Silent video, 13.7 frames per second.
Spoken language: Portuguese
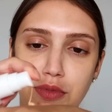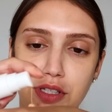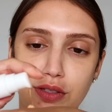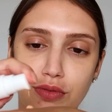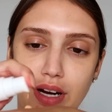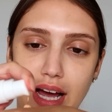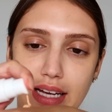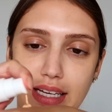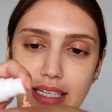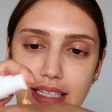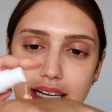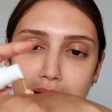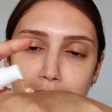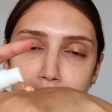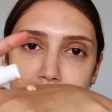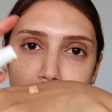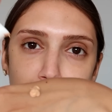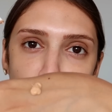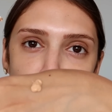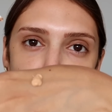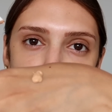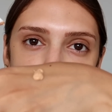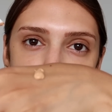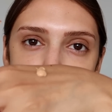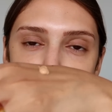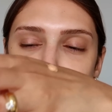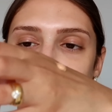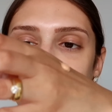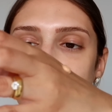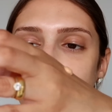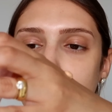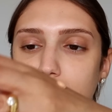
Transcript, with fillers: Vou misturar aqui na minha mão mesmo.